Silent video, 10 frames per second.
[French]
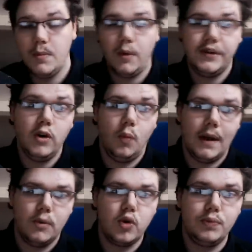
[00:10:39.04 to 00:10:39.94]
pour finir, on
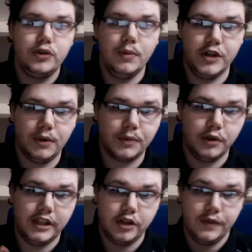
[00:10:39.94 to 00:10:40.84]
parle beaucoup plus de mes jambes que
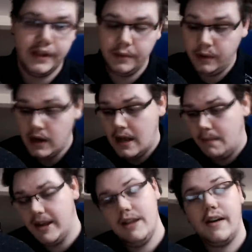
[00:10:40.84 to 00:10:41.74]
de tes jeux vidéo.
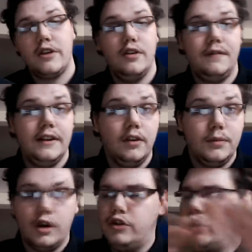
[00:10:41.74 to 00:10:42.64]
Bah, il est vrai que le fandom
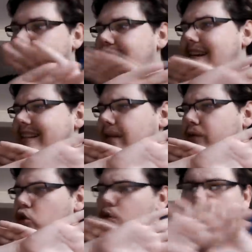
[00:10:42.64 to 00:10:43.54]
d'Undertale est
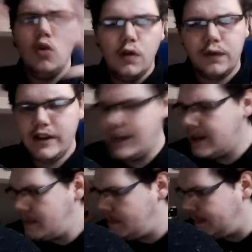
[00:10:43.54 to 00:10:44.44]
absolument ouf. Il
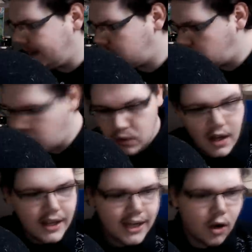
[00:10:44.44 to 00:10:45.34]
est partout,
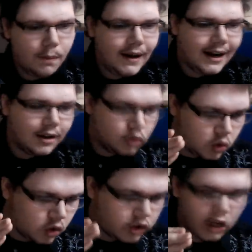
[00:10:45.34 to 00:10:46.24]
il en parle
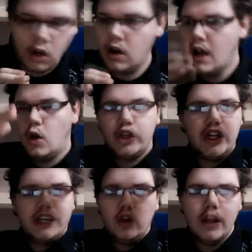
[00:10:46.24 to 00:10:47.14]
tout le temps.
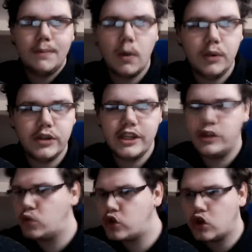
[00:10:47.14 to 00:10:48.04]
J'ai que des
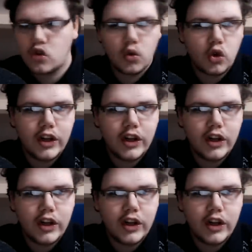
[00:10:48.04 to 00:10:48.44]
propositions sans contre